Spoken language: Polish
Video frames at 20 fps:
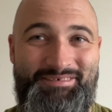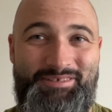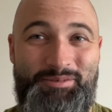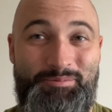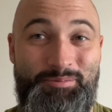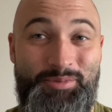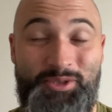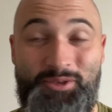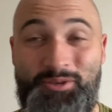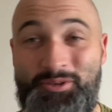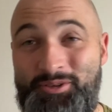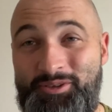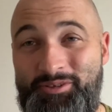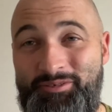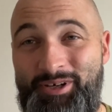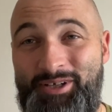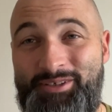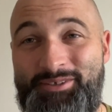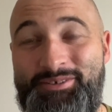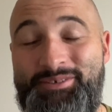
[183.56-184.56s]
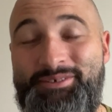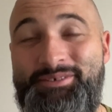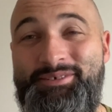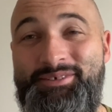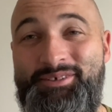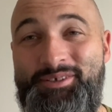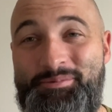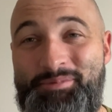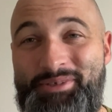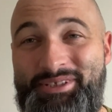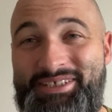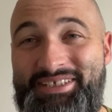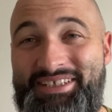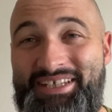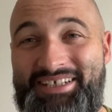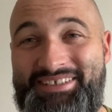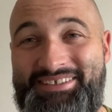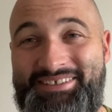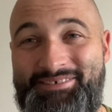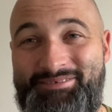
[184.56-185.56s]
tym przygotowaniu do
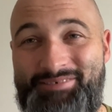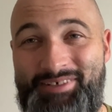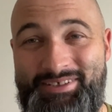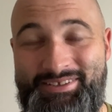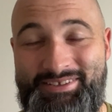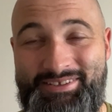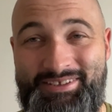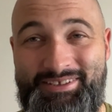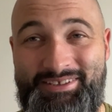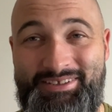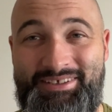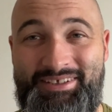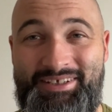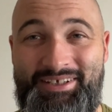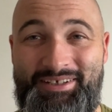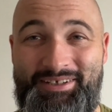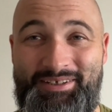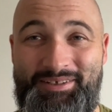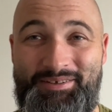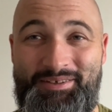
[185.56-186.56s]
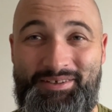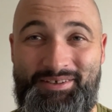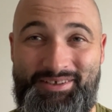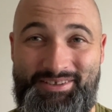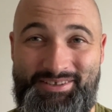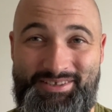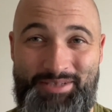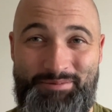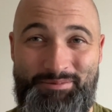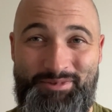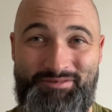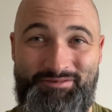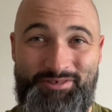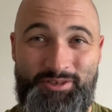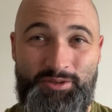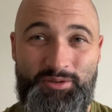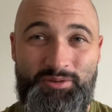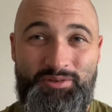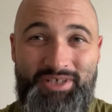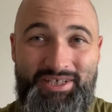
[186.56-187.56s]
medytacji właśnie chcemy
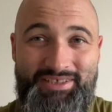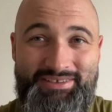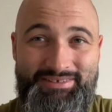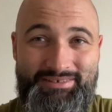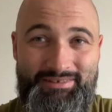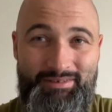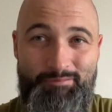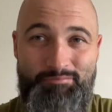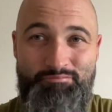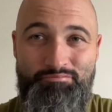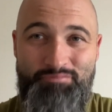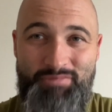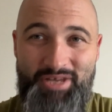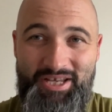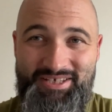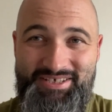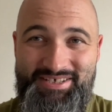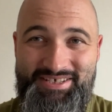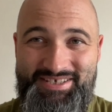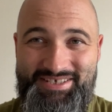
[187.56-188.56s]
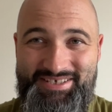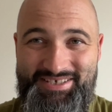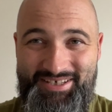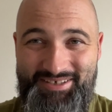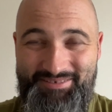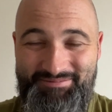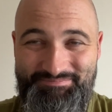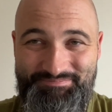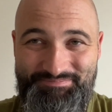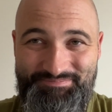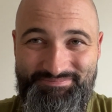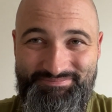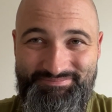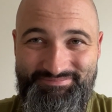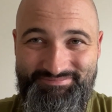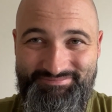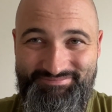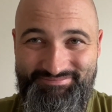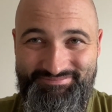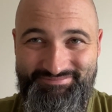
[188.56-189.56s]
wyszukać miejsce
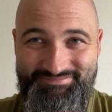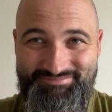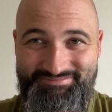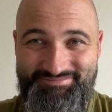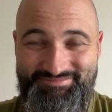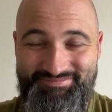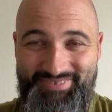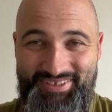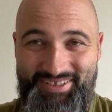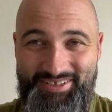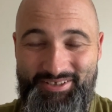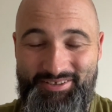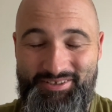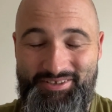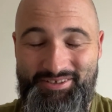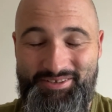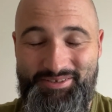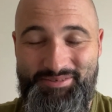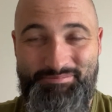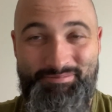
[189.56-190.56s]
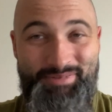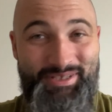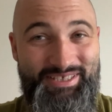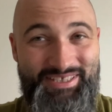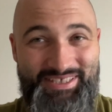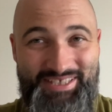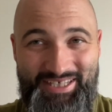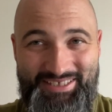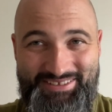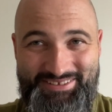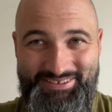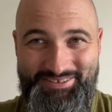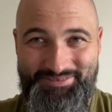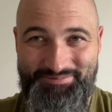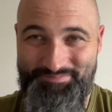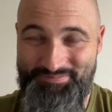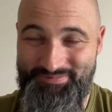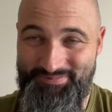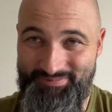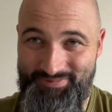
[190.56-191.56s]
mm, medytacji.
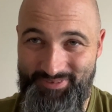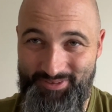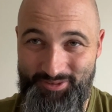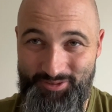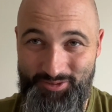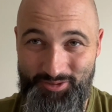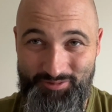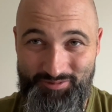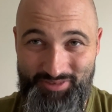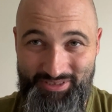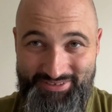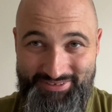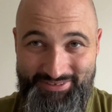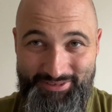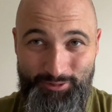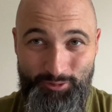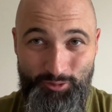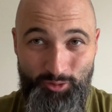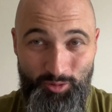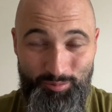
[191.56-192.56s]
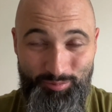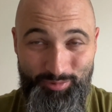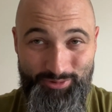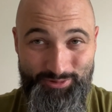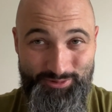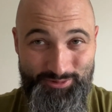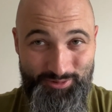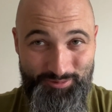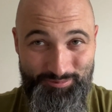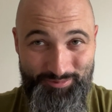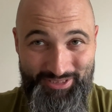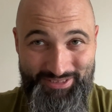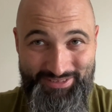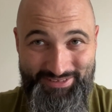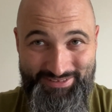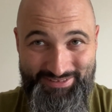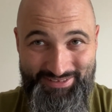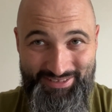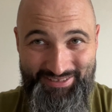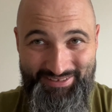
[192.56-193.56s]
To właśnie topos, to
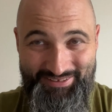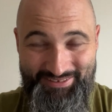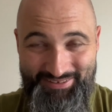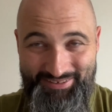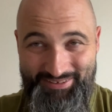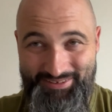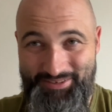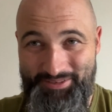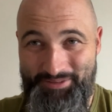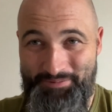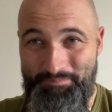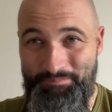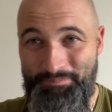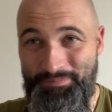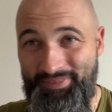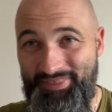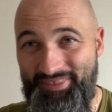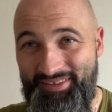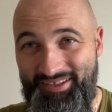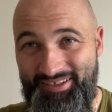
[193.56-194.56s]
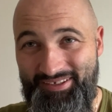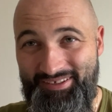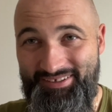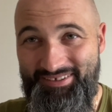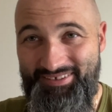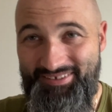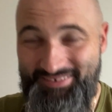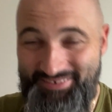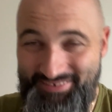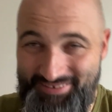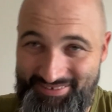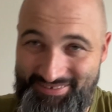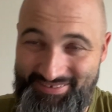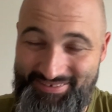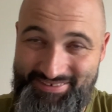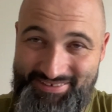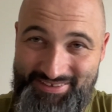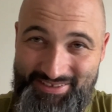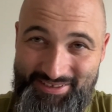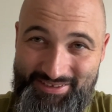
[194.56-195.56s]
miejsce
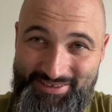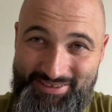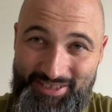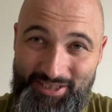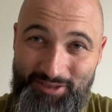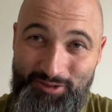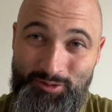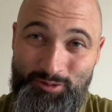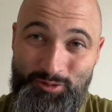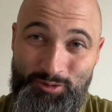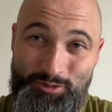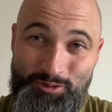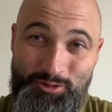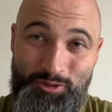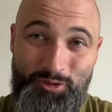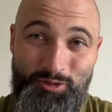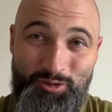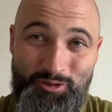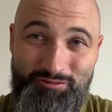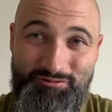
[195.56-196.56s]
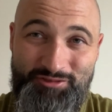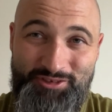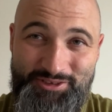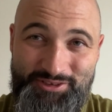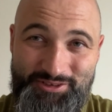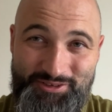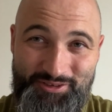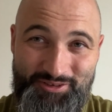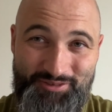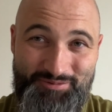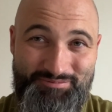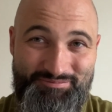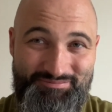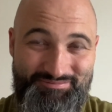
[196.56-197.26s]
mm, z greckiego, to środowisko,